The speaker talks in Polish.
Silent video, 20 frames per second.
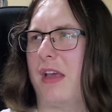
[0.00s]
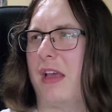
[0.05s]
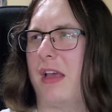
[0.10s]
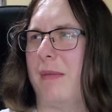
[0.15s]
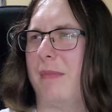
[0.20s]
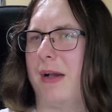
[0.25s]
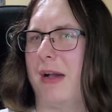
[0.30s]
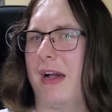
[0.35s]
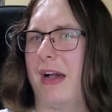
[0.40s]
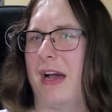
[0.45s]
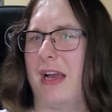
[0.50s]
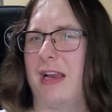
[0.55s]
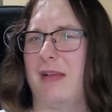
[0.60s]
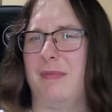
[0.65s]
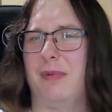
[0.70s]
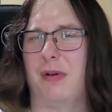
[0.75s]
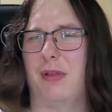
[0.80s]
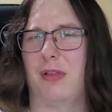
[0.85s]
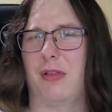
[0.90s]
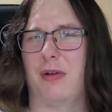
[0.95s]
chyba
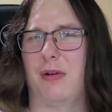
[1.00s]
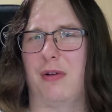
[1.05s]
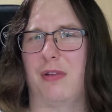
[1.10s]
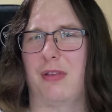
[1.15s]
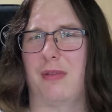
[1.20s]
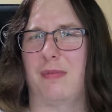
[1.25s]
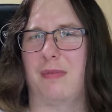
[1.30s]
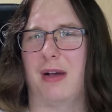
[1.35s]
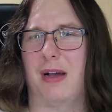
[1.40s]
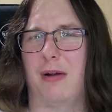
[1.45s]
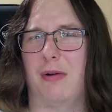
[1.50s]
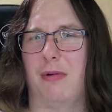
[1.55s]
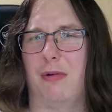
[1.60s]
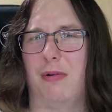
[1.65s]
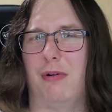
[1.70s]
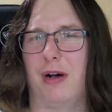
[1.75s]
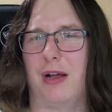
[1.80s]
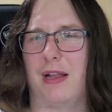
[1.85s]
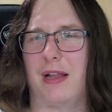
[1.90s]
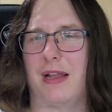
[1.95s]
Haribo są
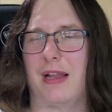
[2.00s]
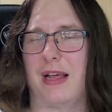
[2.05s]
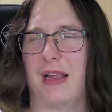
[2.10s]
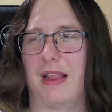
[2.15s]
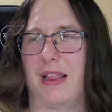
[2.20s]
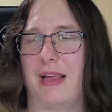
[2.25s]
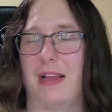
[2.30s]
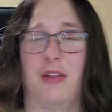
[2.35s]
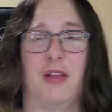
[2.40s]
smaku ananasa.